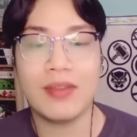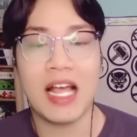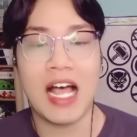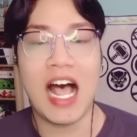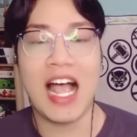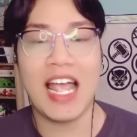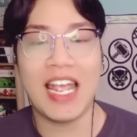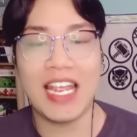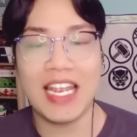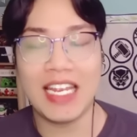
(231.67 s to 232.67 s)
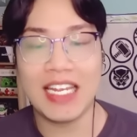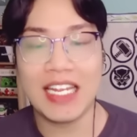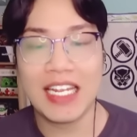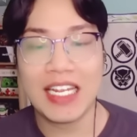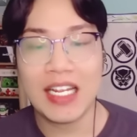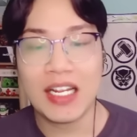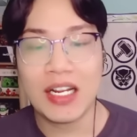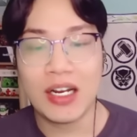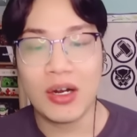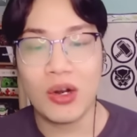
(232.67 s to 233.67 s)
này
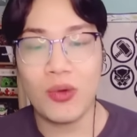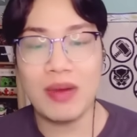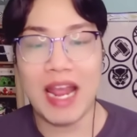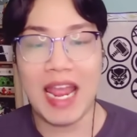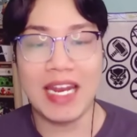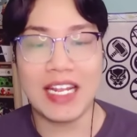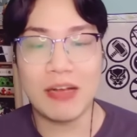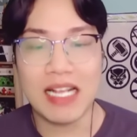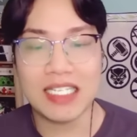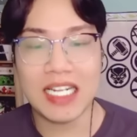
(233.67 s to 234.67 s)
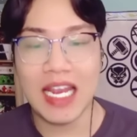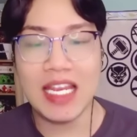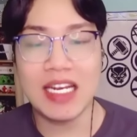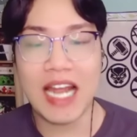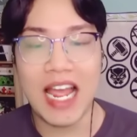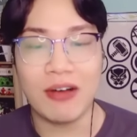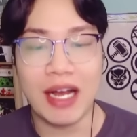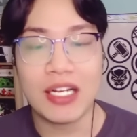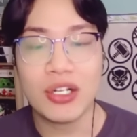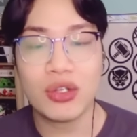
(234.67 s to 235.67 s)
lúc này thì các bạn sẽ thấy như thế nào ạ
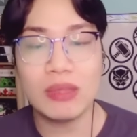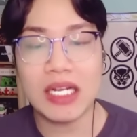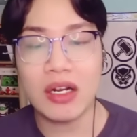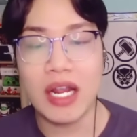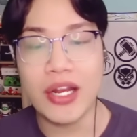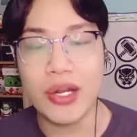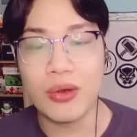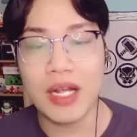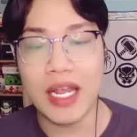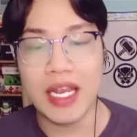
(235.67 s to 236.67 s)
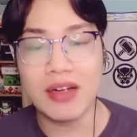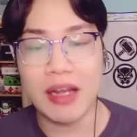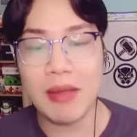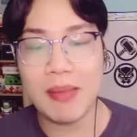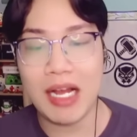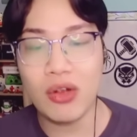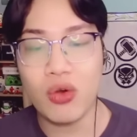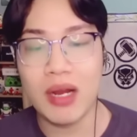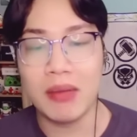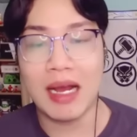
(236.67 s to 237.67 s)
à? chúng ta có thể điều khiển được cái máy bắn
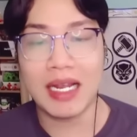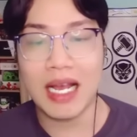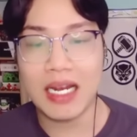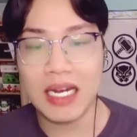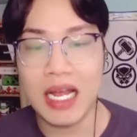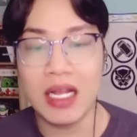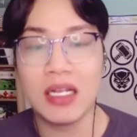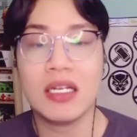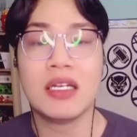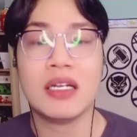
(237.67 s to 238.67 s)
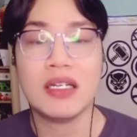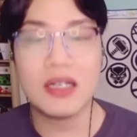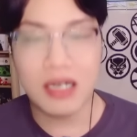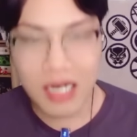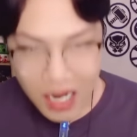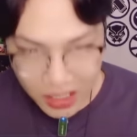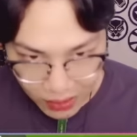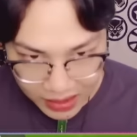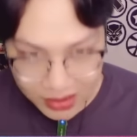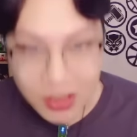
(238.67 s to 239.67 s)
của mình bằng cách là ngước lên
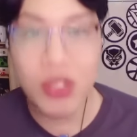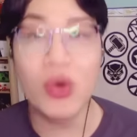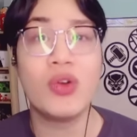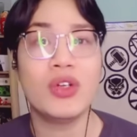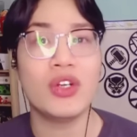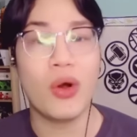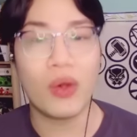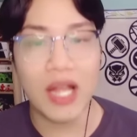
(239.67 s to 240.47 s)
hoặc ngước xuống ok